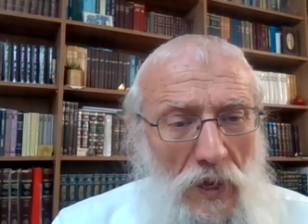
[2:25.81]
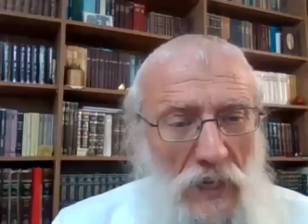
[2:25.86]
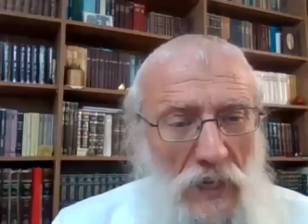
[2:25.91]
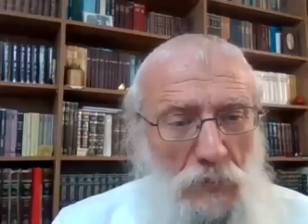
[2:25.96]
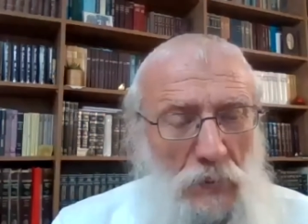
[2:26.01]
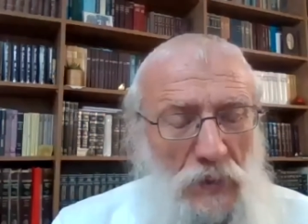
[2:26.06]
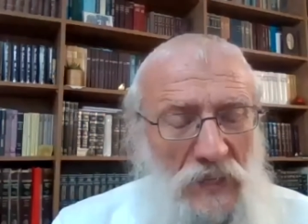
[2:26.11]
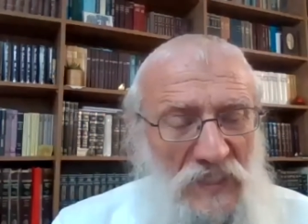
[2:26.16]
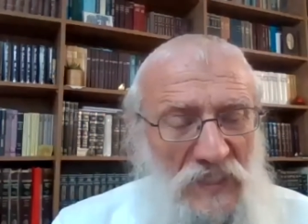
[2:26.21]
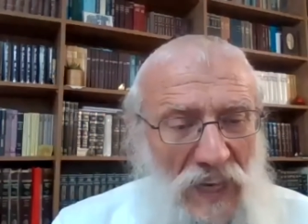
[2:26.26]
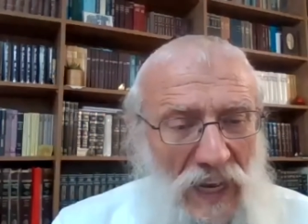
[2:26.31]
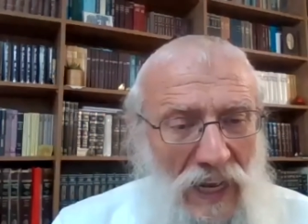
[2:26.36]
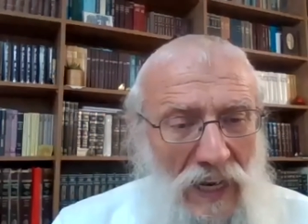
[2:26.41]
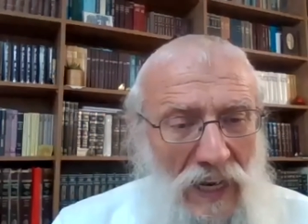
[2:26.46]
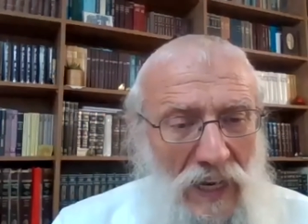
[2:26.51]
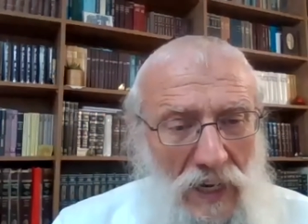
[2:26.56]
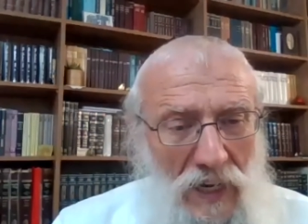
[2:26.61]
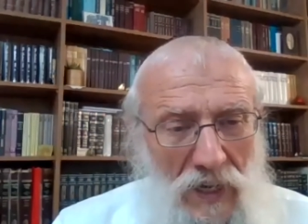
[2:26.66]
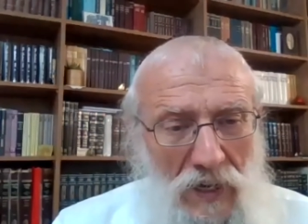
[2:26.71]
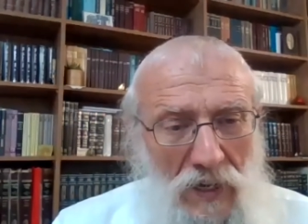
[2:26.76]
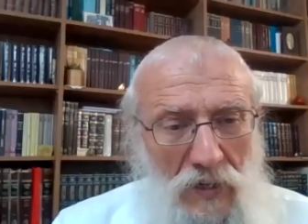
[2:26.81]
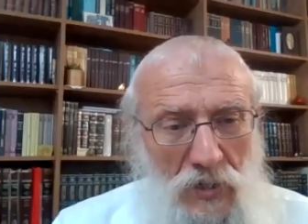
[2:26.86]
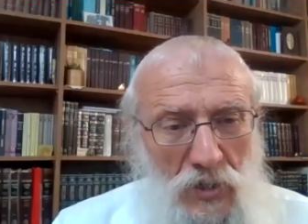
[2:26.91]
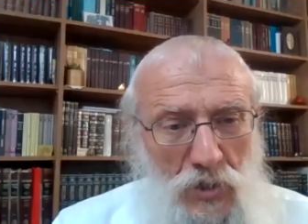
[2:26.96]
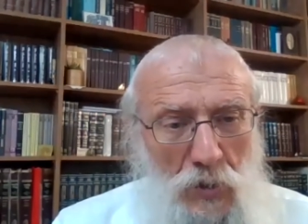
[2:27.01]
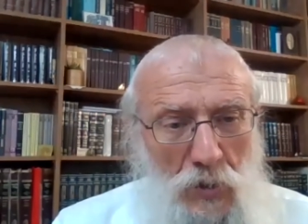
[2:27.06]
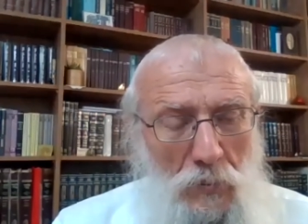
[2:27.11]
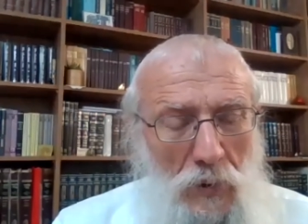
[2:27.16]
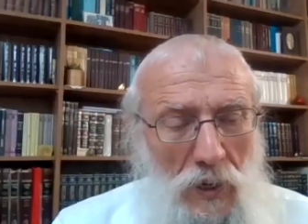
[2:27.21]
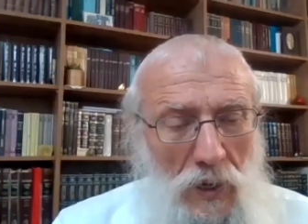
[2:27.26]
Специально,
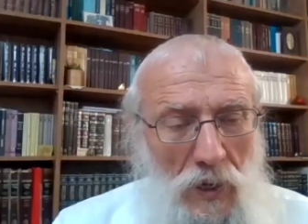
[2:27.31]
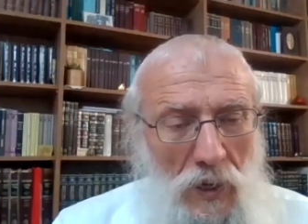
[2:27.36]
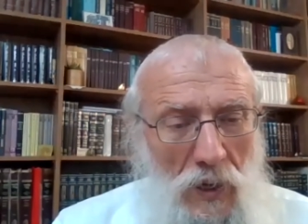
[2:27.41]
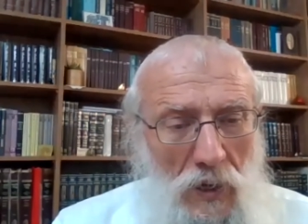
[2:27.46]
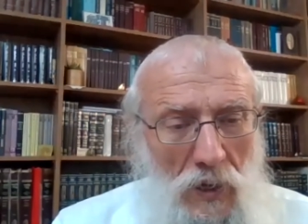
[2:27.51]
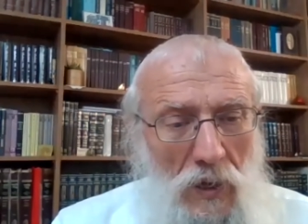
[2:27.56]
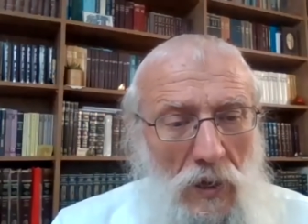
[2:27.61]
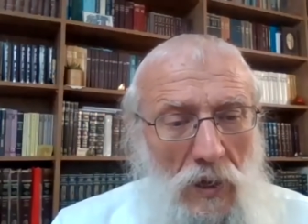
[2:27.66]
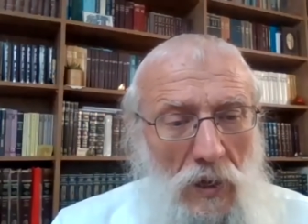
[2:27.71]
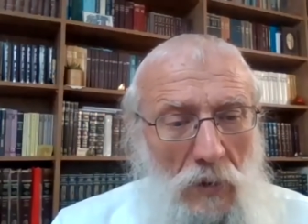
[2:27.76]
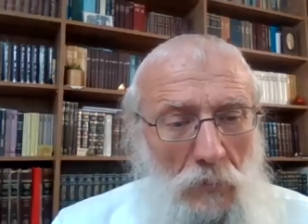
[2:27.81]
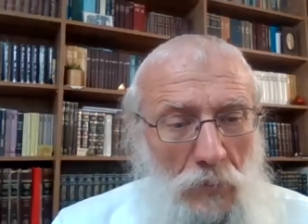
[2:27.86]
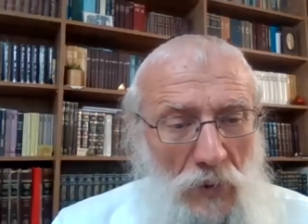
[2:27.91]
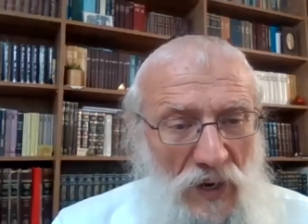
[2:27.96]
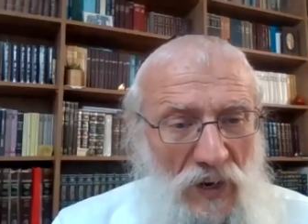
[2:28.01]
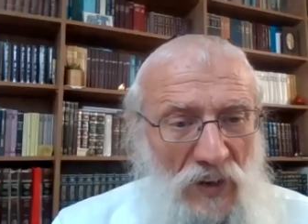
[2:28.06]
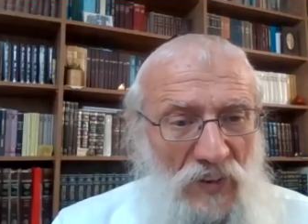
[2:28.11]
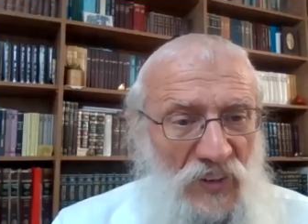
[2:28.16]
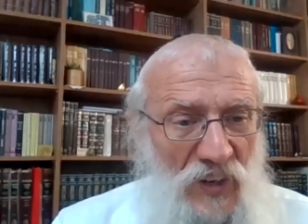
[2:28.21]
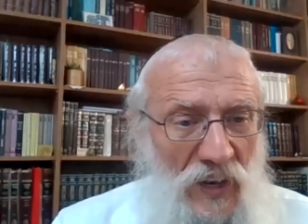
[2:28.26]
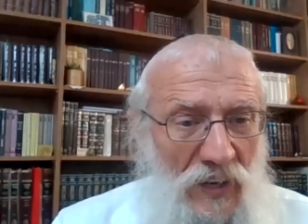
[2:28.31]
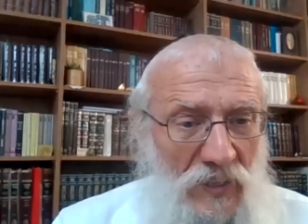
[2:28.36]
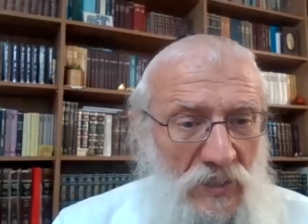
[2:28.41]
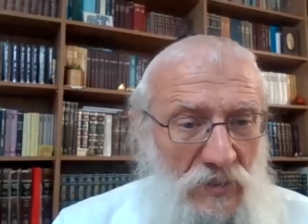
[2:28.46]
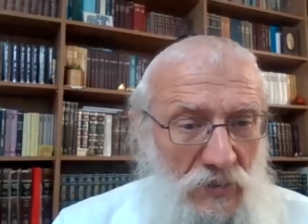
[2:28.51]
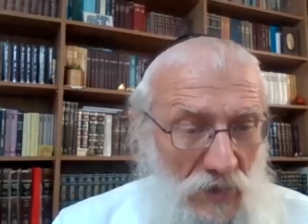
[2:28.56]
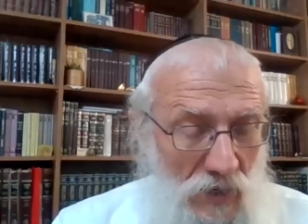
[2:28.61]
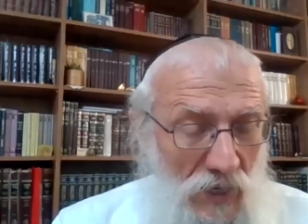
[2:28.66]
чтобы показать,